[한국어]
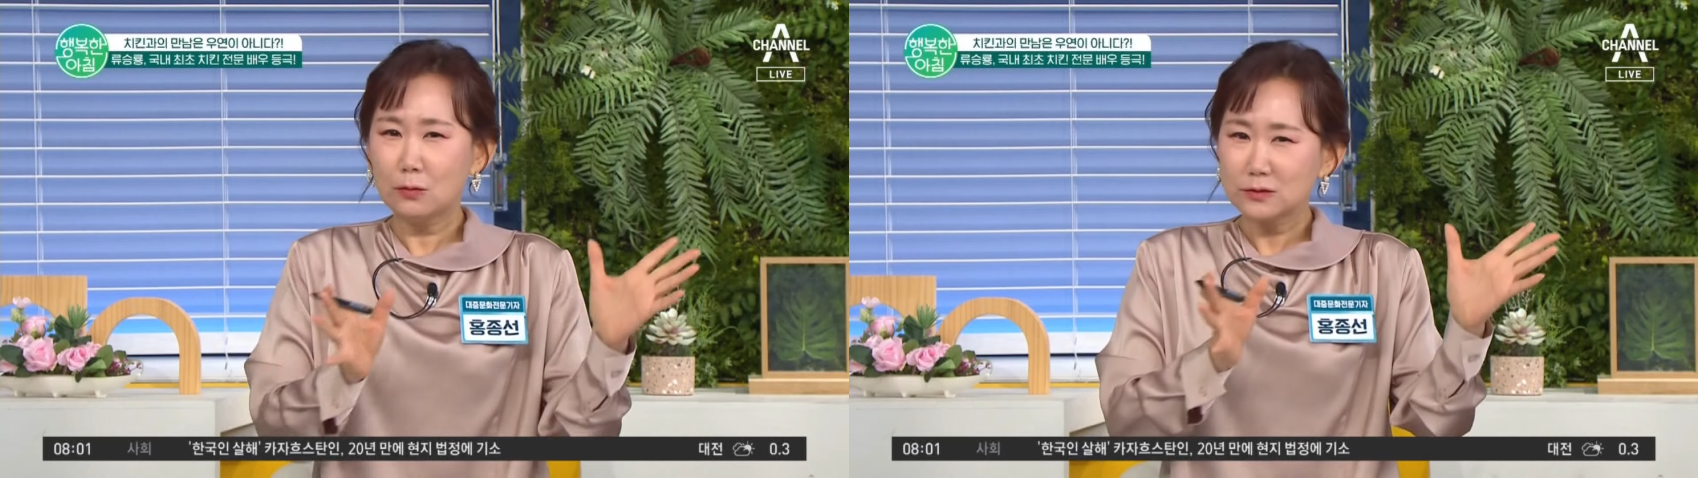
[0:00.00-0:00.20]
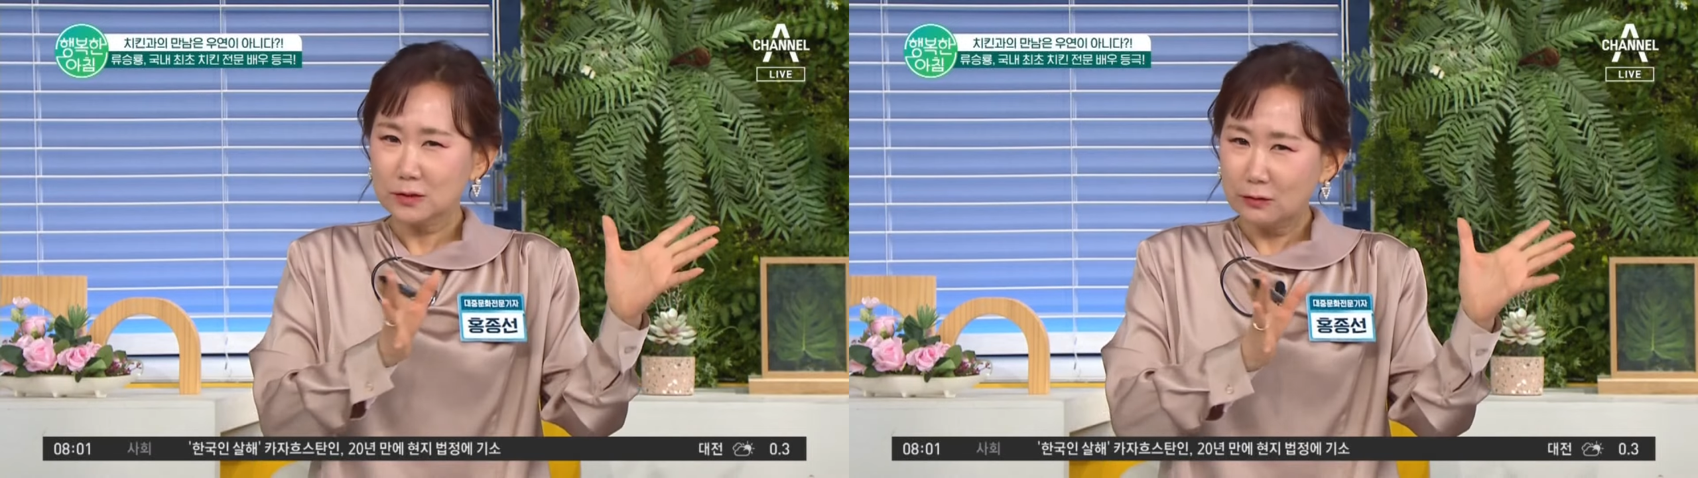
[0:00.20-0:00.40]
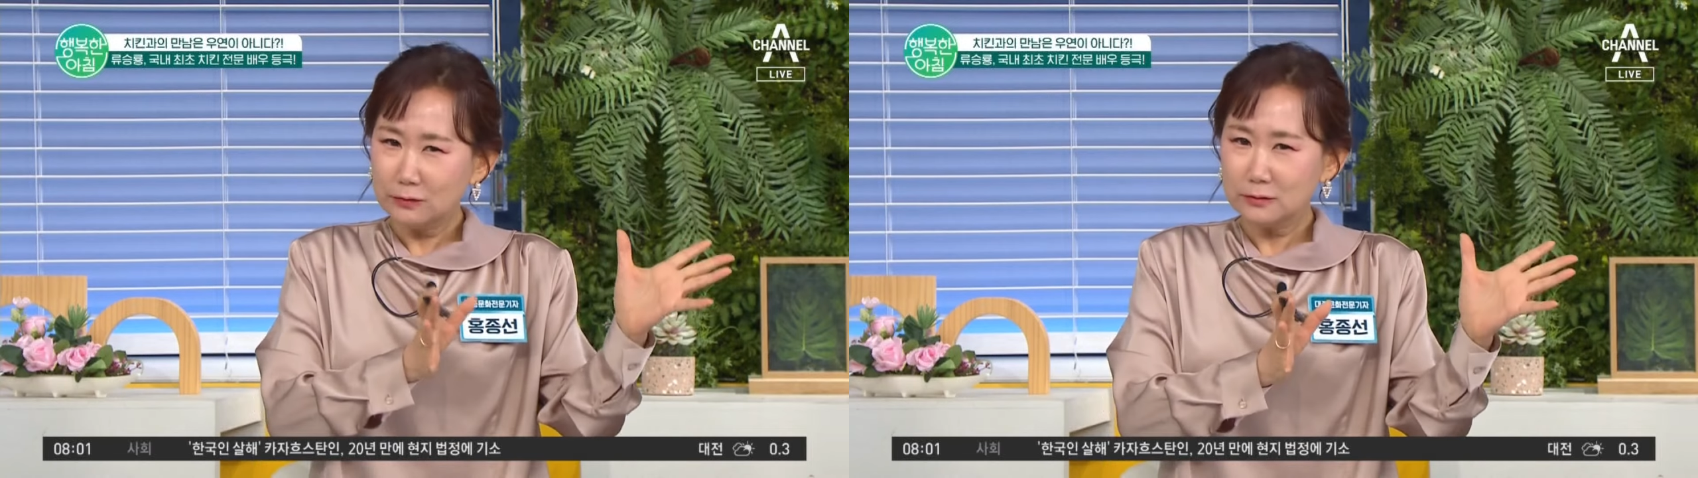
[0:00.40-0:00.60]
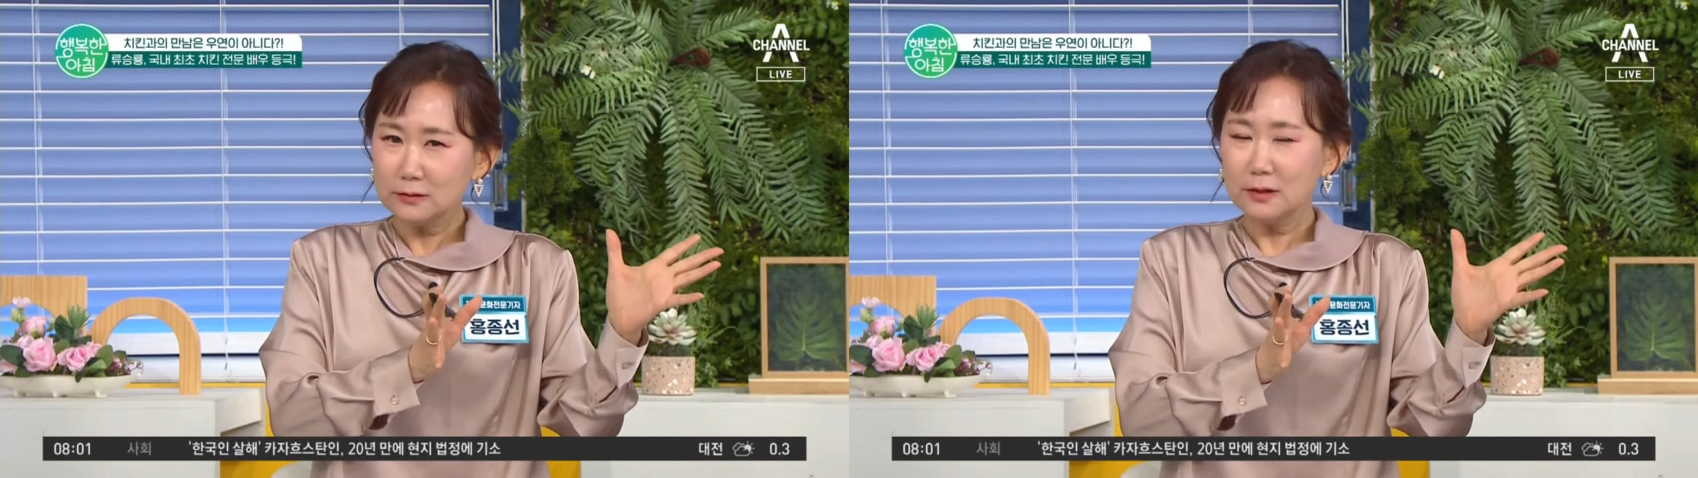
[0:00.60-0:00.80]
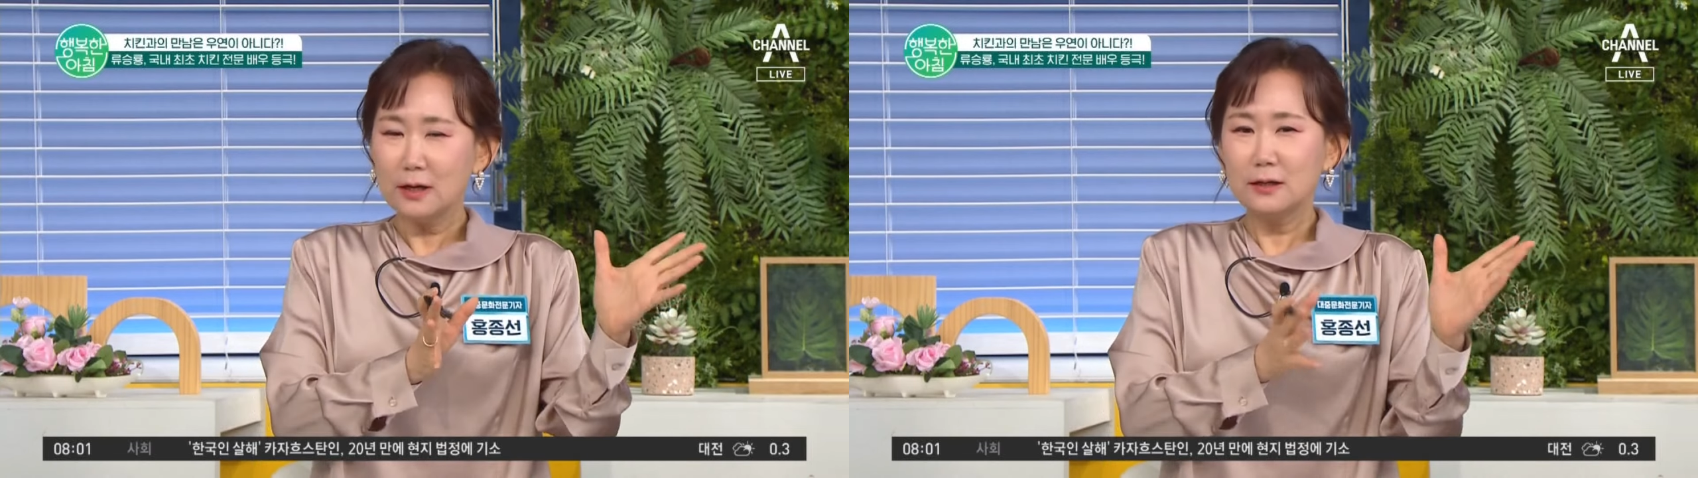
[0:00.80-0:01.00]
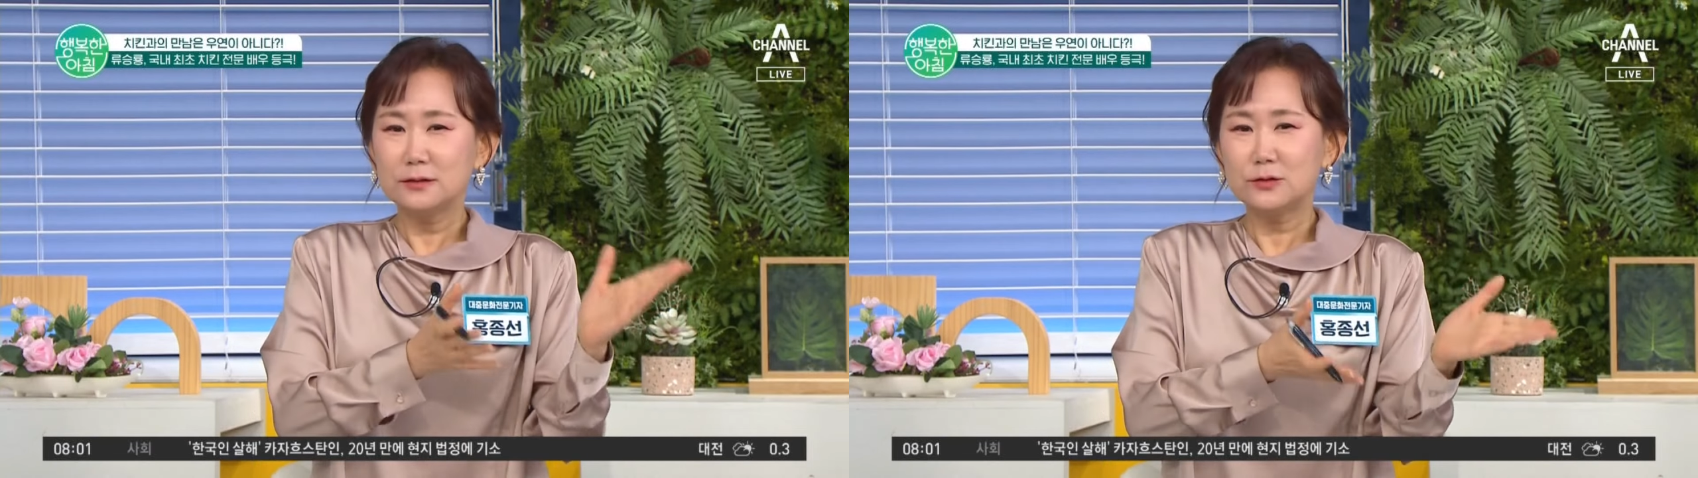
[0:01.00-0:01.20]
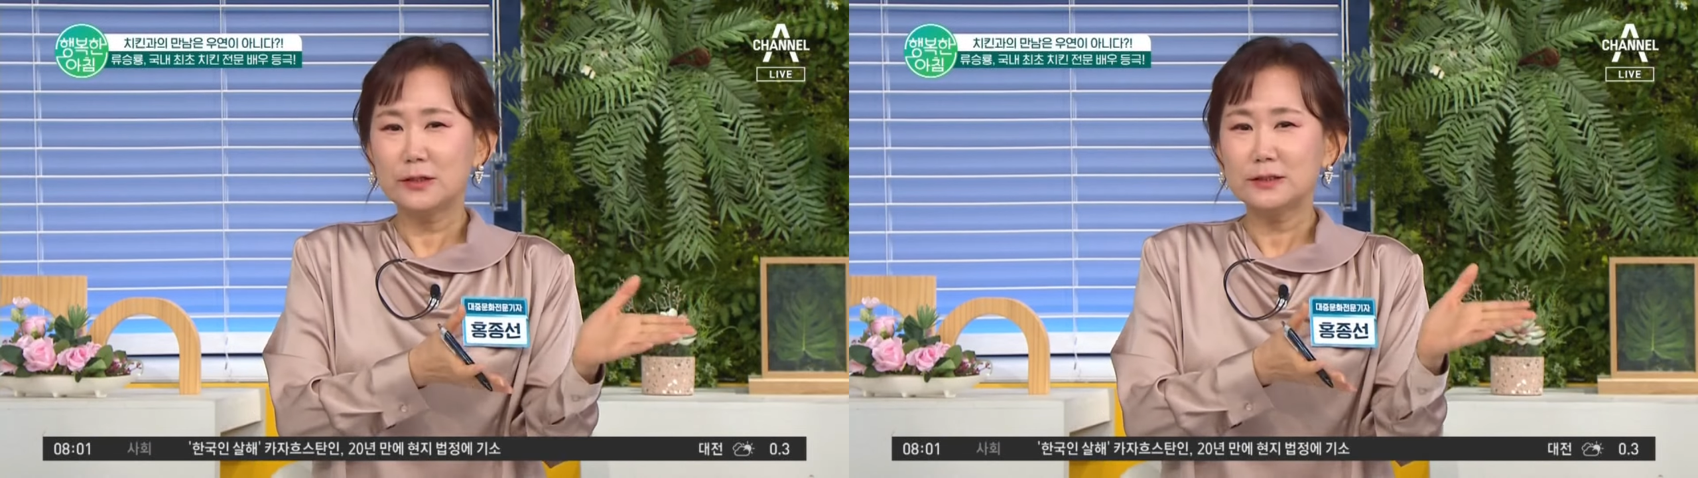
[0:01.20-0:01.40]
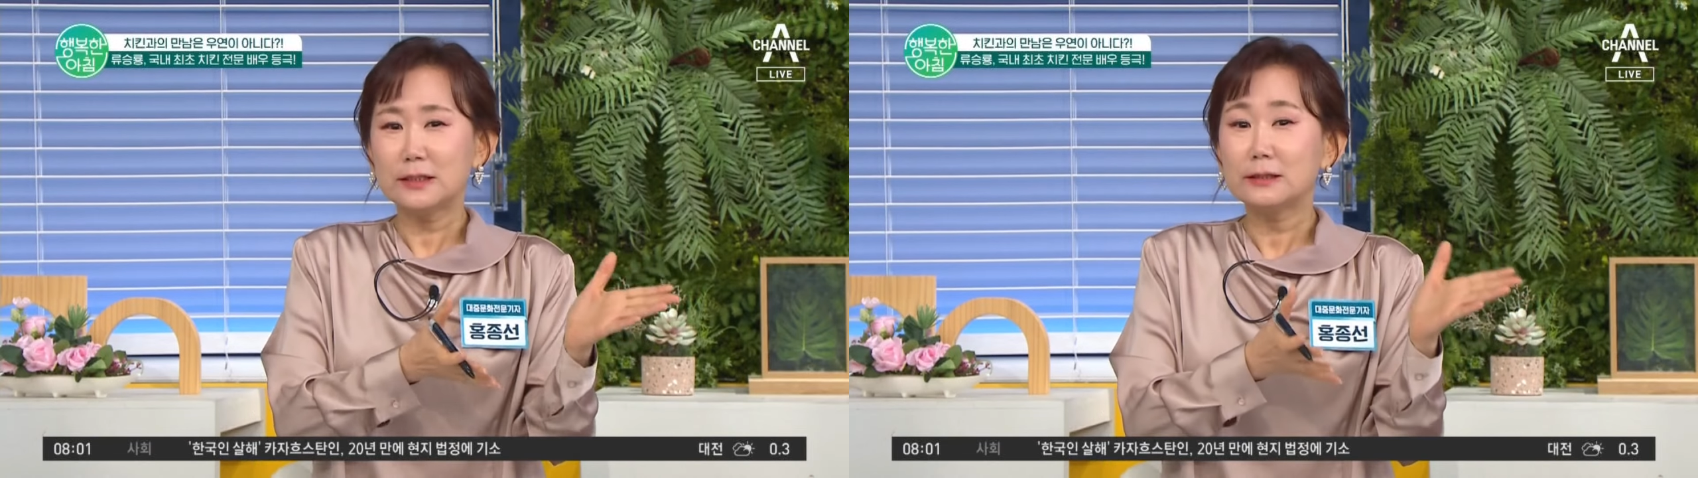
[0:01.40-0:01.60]

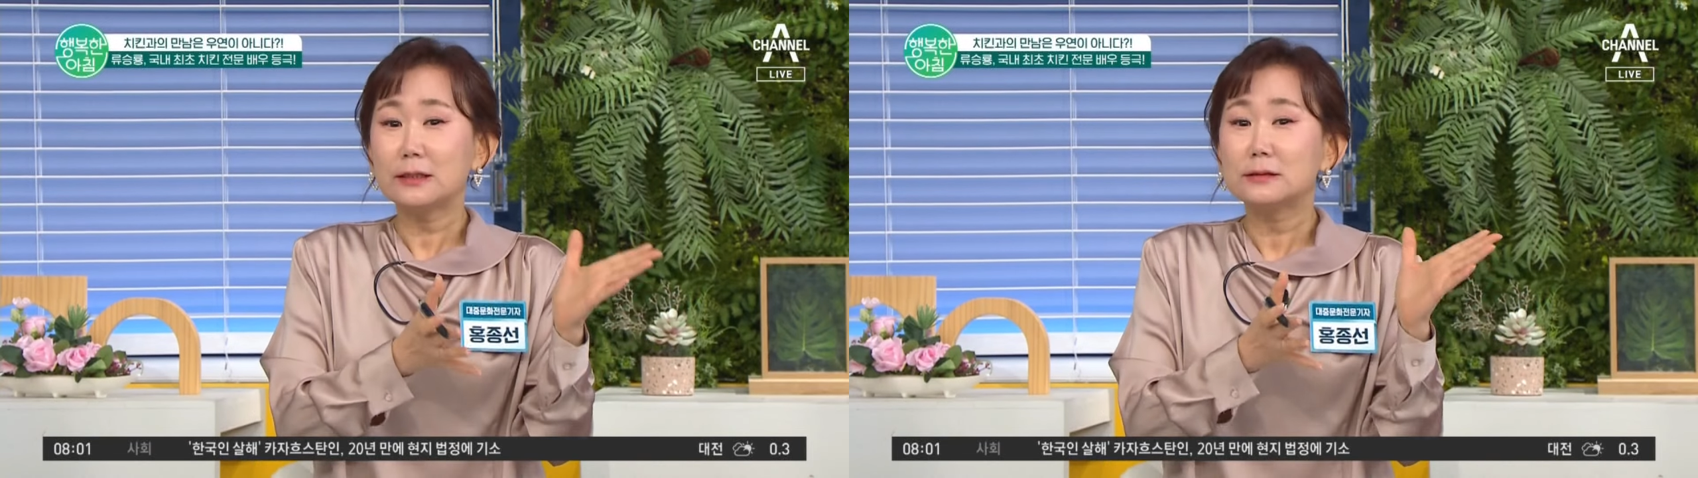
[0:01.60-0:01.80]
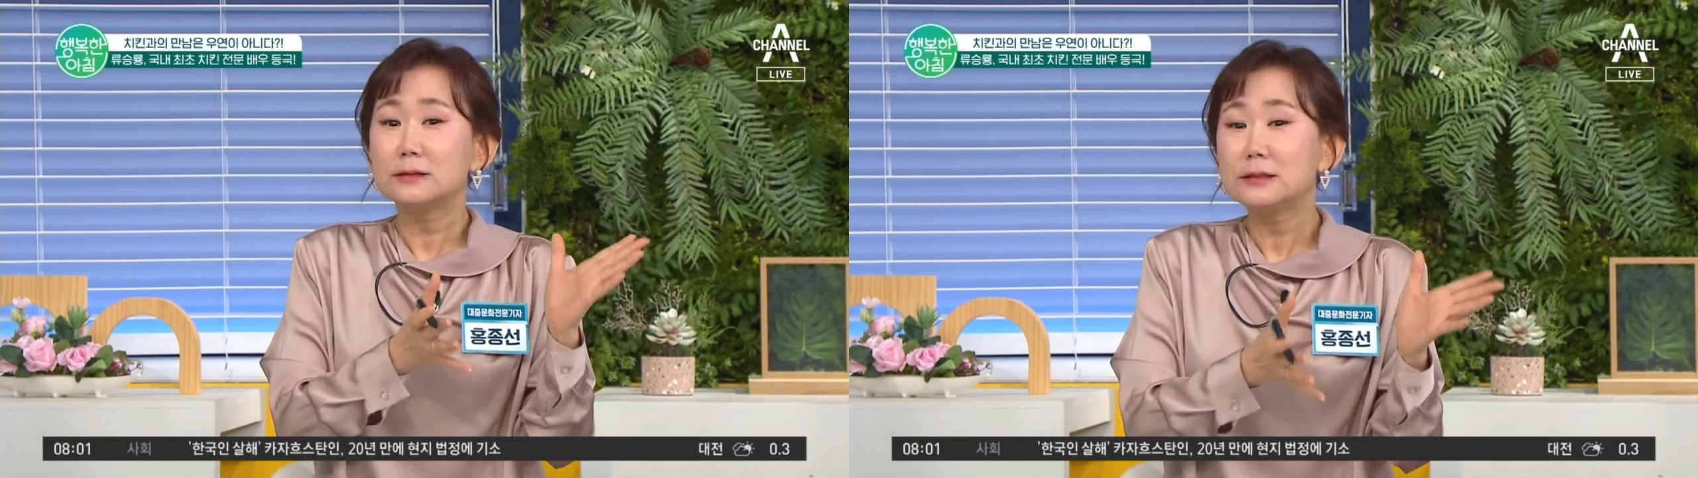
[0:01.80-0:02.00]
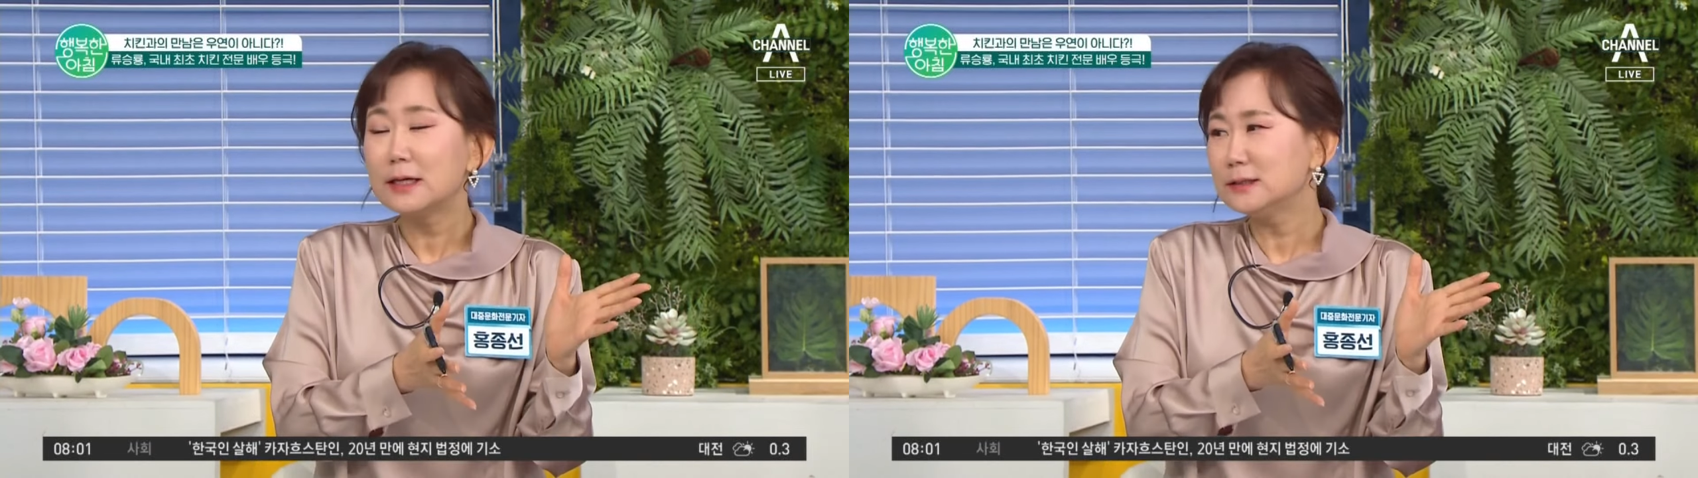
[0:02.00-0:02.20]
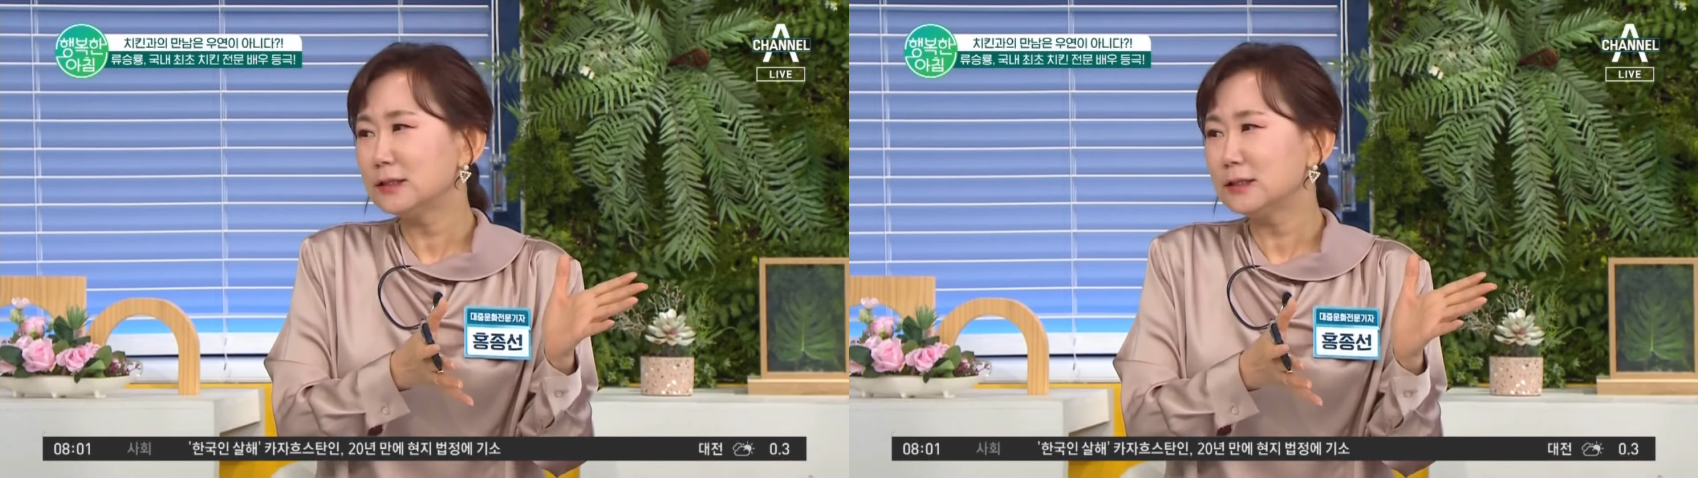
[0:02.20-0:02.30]
그전최 기자가 얘기한 그 극한